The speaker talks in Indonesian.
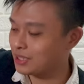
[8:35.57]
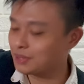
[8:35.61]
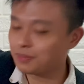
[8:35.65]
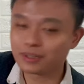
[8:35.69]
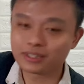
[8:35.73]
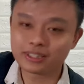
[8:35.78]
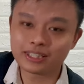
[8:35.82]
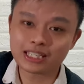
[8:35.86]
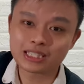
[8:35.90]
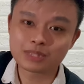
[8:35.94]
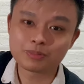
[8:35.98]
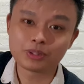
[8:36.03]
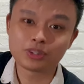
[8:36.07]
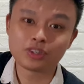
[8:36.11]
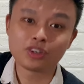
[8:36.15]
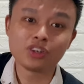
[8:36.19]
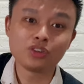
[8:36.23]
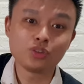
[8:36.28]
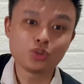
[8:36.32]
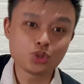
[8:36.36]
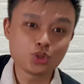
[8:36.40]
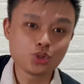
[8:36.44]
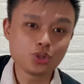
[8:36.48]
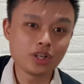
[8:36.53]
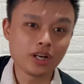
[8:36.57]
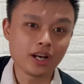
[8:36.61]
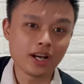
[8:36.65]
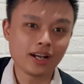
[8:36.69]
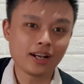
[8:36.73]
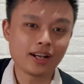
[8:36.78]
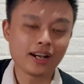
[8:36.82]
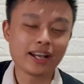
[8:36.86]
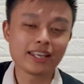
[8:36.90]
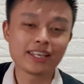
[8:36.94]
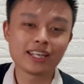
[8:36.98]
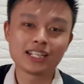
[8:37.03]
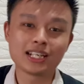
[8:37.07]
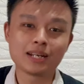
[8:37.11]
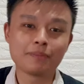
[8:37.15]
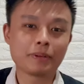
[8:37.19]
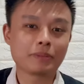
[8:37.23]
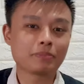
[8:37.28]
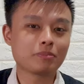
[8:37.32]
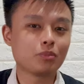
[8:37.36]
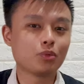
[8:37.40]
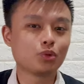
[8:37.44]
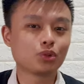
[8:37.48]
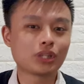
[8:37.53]
seperti XP22 juga, hanya
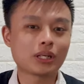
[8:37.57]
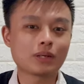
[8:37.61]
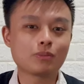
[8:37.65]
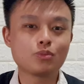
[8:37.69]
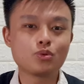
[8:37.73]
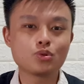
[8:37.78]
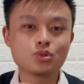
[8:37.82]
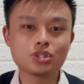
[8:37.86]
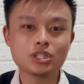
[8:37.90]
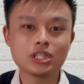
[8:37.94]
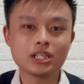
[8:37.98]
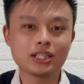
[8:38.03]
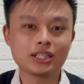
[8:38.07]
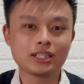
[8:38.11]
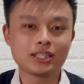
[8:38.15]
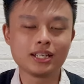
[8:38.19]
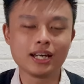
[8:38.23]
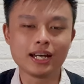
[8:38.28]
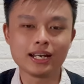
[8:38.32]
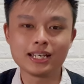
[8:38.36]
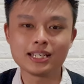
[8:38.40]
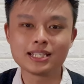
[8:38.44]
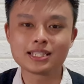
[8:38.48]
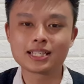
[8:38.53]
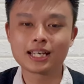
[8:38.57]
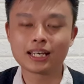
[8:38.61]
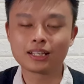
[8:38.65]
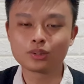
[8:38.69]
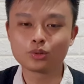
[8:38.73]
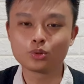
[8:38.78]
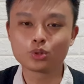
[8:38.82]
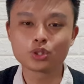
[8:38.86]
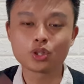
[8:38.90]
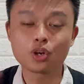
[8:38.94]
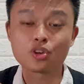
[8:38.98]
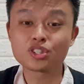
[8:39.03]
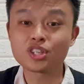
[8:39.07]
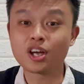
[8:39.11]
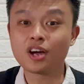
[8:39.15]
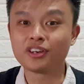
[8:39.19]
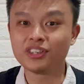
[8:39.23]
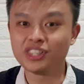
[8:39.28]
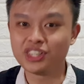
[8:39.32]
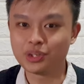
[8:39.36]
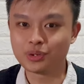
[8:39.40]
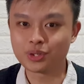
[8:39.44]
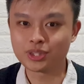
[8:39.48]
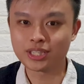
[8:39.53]
dapat memutar musik dari satu source
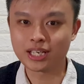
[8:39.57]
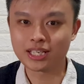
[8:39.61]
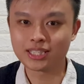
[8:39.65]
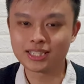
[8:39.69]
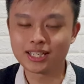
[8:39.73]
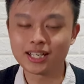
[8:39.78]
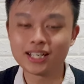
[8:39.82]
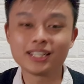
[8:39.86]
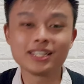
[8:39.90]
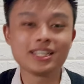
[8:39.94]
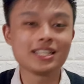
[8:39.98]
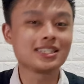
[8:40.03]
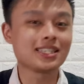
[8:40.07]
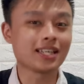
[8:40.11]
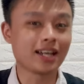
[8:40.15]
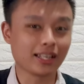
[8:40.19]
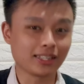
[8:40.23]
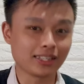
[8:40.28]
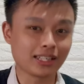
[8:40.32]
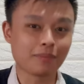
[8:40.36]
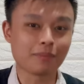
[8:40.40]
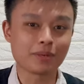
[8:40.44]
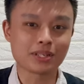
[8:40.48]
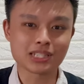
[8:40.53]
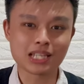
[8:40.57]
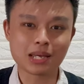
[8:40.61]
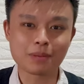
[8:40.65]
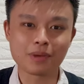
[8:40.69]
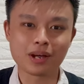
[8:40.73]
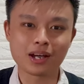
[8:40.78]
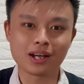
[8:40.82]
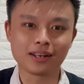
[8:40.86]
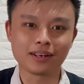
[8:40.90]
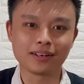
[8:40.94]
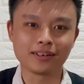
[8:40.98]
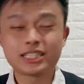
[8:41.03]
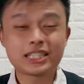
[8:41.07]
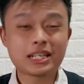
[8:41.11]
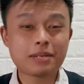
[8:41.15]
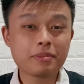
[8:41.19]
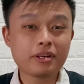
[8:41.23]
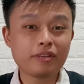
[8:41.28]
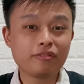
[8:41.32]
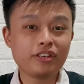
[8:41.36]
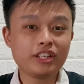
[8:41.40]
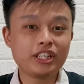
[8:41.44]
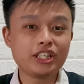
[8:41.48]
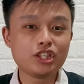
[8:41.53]
audio saja di saat yang bersamaan. Streaming
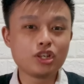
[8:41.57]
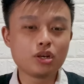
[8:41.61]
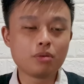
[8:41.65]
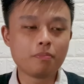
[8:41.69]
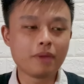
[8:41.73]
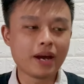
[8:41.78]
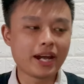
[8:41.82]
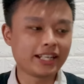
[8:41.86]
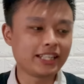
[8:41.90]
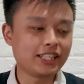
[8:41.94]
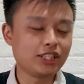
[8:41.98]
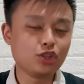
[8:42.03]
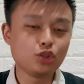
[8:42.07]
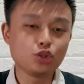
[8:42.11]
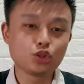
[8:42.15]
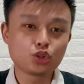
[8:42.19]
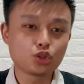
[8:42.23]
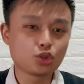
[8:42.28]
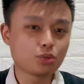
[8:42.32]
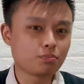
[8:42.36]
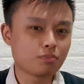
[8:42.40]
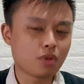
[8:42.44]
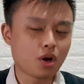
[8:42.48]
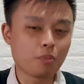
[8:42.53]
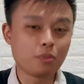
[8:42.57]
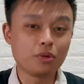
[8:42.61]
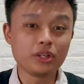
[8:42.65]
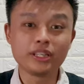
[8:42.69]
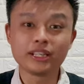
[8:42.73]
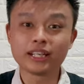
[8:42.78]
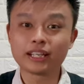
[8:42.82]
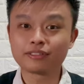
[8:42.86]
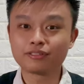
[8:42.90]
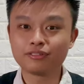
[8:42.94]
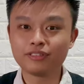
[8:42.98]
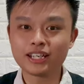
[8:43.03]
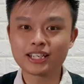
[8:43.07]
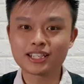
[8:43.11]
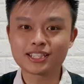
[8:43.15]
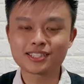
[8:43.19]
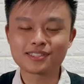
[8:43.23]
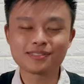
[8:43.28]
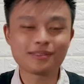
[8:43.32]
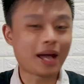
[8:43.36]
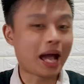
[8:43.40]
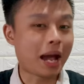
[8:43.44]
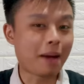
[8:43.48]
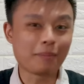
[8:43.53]
video baik di YouTube maupun di
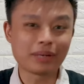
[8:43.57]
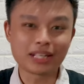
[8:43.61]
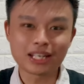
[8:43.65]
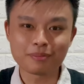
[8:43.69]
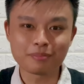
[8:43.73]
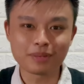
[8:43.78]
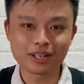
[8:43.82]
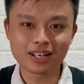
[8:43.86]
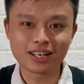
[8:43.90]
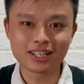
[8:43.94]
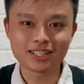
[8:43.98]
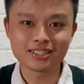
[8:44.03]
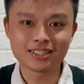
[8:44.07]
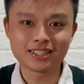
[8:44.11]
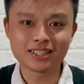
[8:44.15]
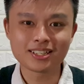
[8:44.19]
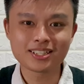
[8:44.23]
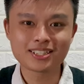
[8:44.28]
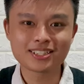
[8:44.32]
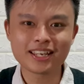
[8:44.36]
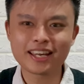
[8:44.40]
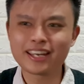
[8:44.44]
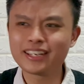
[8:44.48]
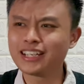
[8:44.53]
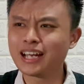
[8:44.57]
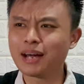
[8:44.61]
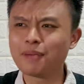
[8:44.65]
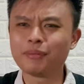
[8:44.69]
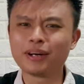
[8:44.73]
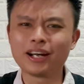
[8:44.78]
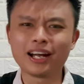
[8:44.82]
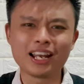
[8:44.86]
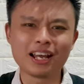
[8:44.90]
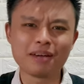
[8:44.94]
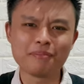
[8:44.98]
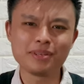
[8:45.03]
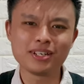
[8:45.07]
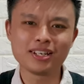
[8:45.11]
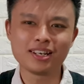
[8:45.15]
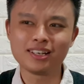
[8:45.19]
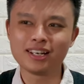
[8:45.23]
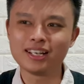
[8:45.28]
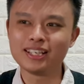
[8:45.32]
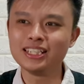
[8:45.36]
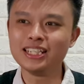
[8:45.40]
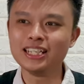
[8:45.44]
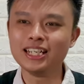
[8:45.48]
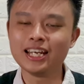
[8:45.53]
Netflix aman-aman aja, saya nggak mengalami ada
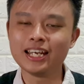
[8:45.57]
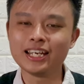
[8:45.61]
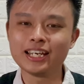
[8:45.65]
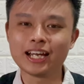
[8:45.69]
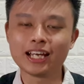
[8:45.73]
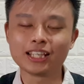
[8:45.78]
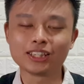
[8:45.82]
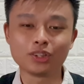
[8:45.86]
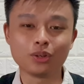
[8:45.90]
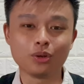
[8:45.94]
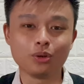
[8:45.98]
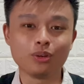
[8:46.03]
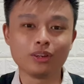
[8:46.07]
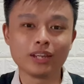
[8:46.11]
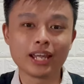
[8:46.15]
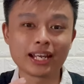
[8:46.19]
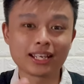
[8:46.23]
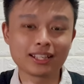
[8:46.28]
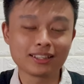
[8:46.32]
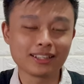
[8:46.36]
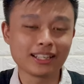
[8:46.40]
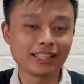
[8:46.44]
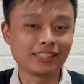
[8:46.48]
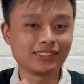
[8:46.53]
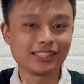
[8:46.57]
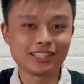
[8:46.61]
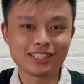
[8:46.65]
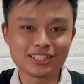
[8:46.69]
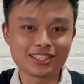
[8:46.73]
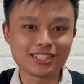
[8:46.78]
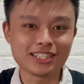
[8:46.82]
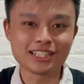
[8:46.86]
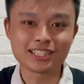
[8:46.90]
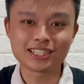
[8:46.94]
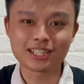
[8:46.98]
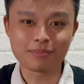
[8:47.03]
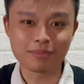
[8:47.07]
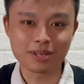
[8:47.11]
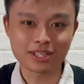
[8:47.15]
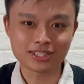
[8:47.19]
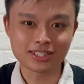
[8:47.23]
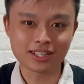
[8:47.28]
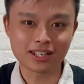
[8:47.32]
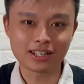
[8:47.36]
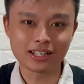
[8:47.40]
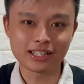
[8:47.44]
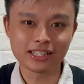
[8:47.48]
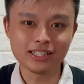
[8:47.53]
delay atau lag latency sama
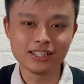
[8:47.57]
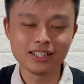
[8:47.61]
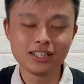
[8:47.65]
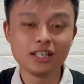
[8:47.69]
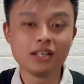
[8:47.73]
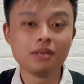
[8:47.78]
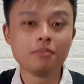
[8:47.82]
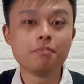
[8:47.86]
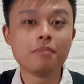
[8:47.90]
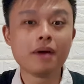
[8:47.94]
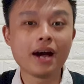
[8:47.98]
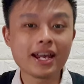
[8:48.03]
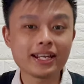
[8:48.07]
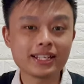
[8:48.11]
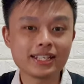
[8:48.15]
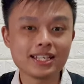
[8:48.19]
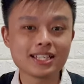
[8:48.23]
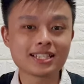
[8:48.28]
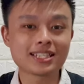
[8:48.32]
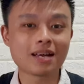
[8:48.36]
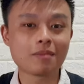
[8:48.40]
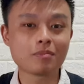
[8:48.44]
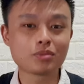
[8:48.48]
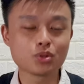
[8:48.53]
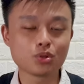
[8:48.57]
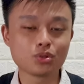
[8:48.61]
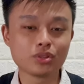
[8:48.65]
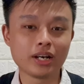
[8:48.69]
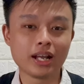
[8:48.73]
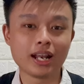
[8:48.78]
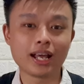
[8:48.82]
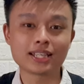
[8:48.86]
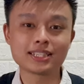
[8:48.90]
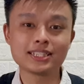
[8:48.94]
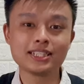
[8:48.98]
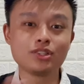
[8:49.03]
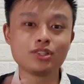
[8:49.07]
sekali, baik di Samsung Galaxy